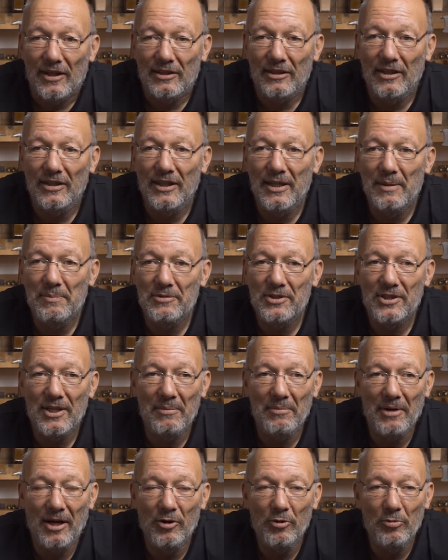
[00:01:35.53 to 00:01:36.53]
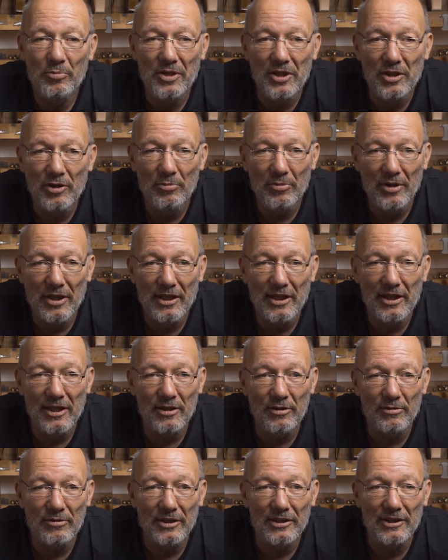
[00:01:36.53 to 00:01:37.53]
Dann gibt es eben
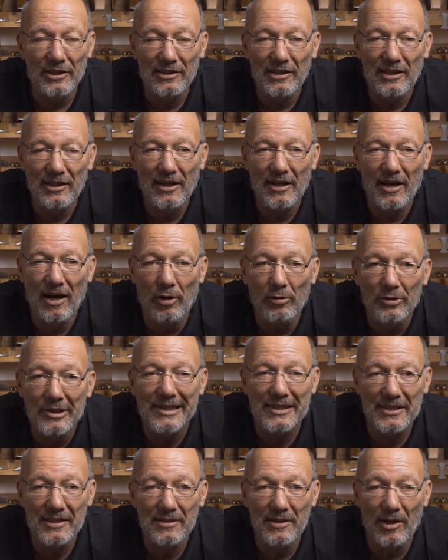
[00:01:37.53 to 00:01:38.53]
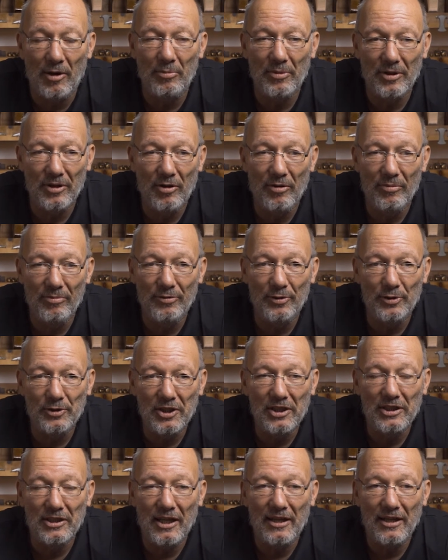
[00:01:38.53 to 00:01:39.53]
Aluminiumlegierungen, die dann einen Handelsnamen haben von
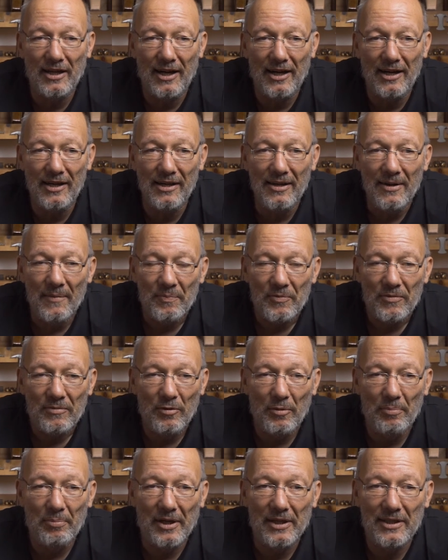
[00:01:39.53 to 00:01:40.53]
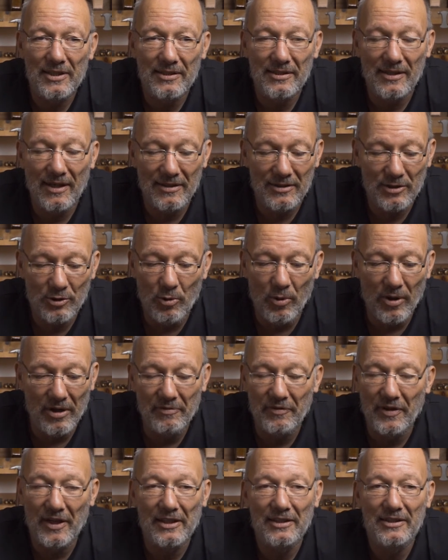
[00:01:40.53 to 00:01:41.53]
Titanal, wobei das als
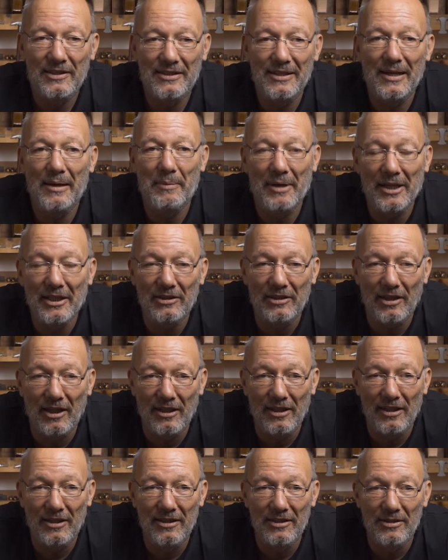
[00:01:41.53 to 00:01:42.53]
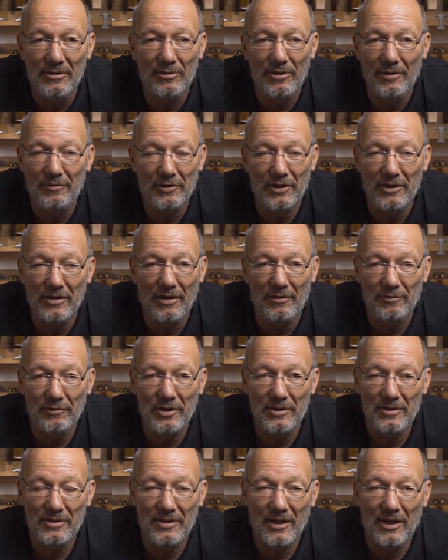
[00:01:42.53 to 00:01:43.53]
kornfeinendes Element drinnen ist und auf, auf
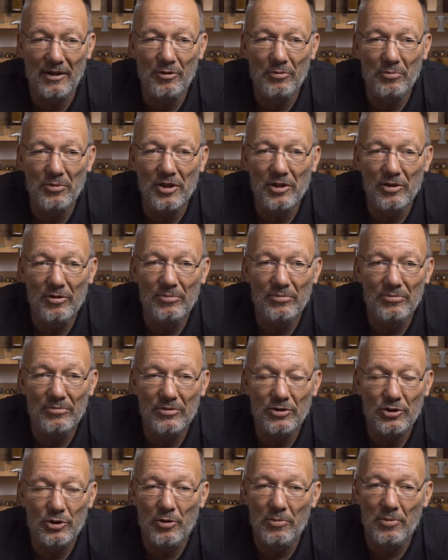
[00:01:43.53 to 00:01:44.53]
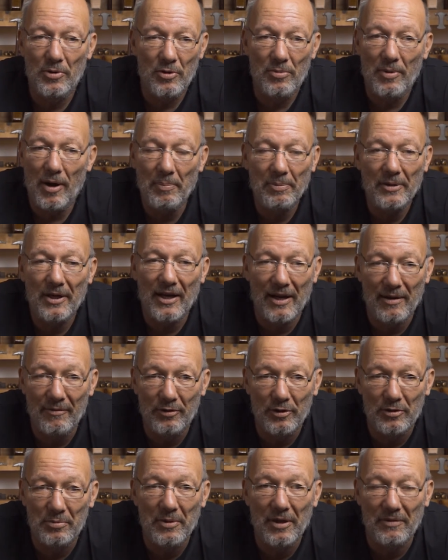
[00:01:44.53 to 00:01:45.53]
das Aluminium selber überhaupt keinen
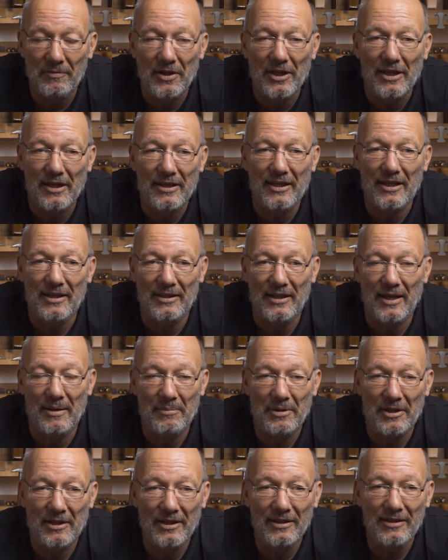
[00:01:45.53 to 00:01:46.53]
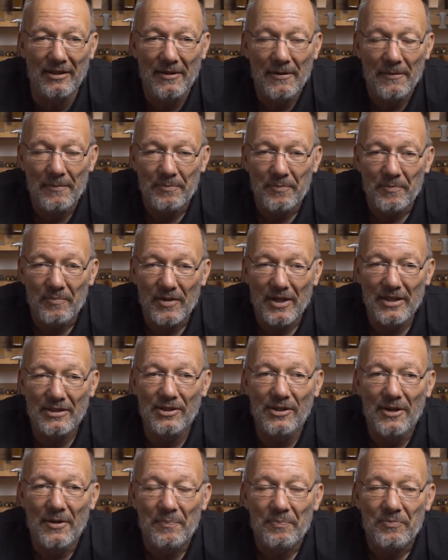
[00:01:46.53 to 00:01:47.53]
Einfluss mehr in Wirklichkeit nehmen. Nicht?
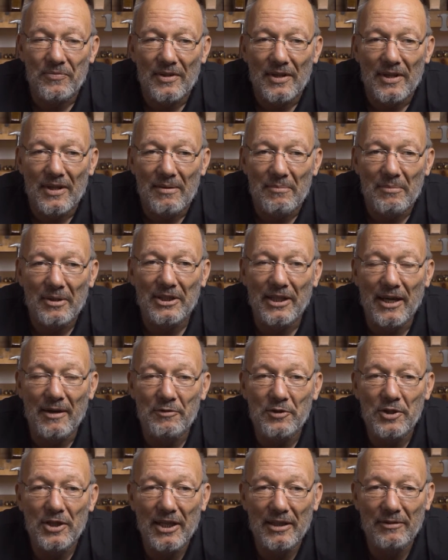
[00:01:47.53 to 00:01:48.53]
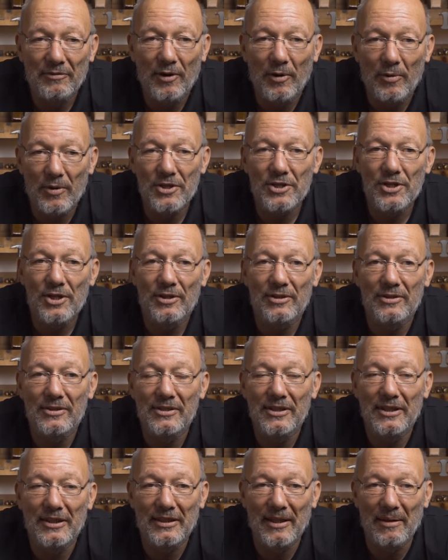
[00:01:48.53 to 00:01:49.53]
Also, man darf sich nicht verarschen
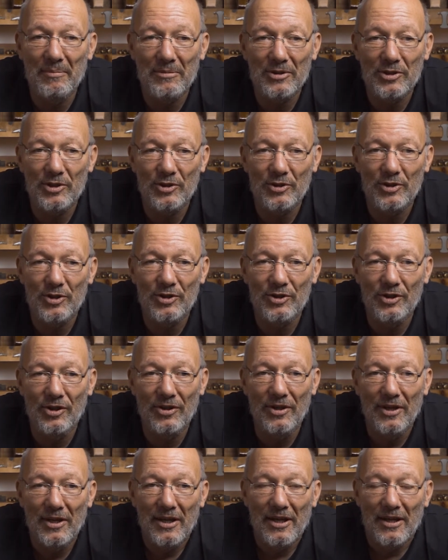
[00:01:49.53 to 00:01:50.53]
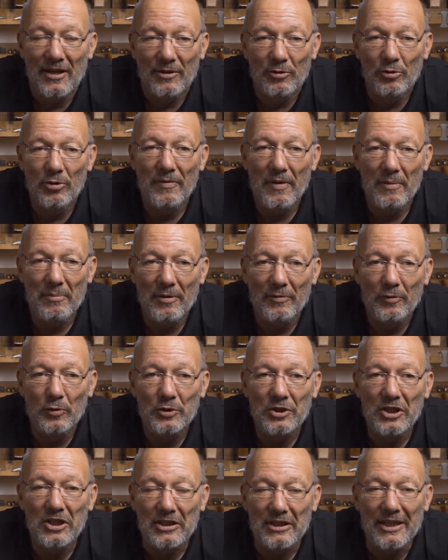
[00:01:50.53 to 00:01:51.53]
lassen, indem man sozusagen, nur wenn man wo
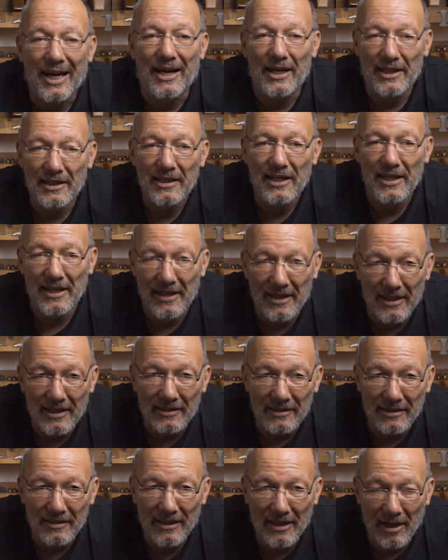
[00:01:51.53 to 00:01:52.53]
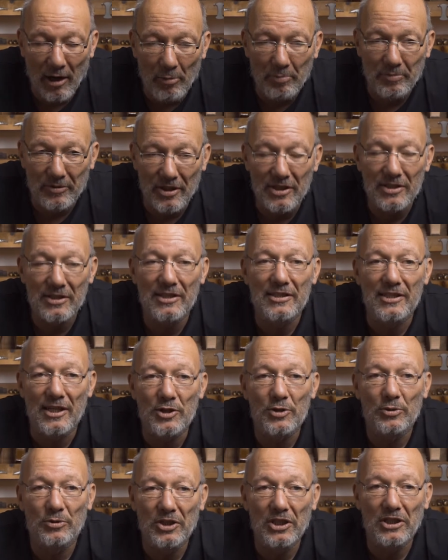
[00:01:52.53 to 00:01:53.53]
Titan hört, glaubt, dass das auch
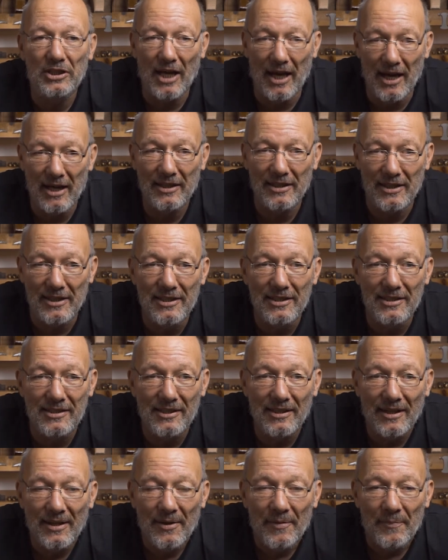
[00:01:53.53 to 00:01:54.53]
schon Titan ist.